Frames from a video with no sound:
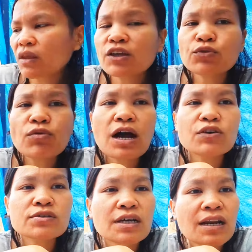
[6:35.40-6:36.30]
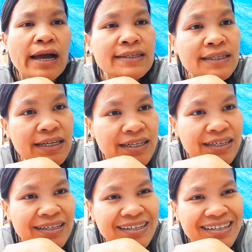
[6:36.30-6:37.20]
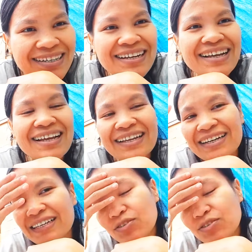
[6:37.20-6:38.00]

itu harus ke London dan